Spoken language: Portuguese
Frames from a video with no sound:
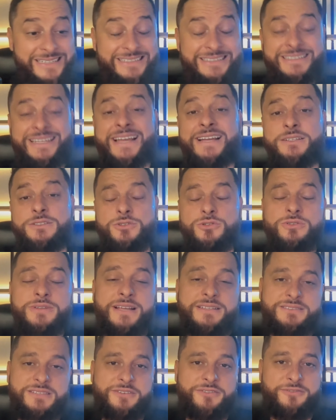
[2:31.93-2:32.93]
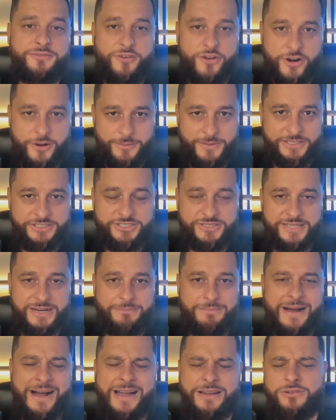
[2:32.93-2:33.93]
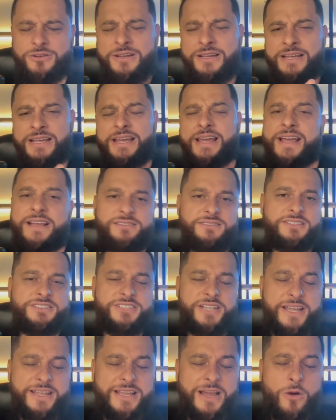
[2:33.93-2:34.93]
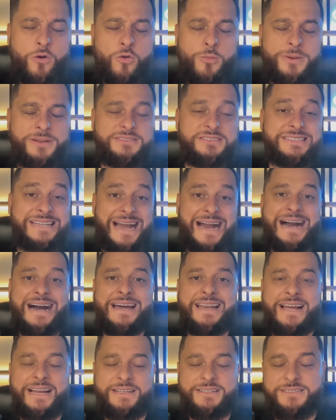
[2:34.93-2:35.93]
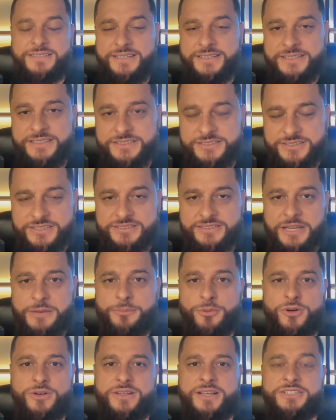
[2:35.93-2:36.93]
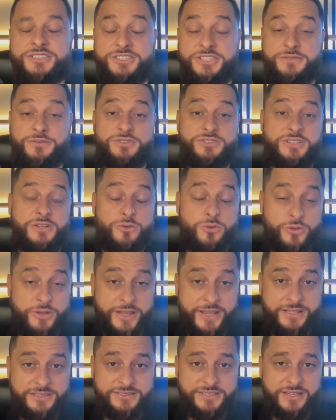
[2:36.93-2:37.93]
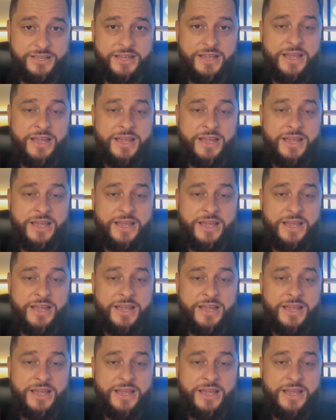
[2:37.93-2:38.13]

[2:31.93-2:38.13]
Dentro dessa forma de trabalho, existe aí algumas características que é importante que você conheça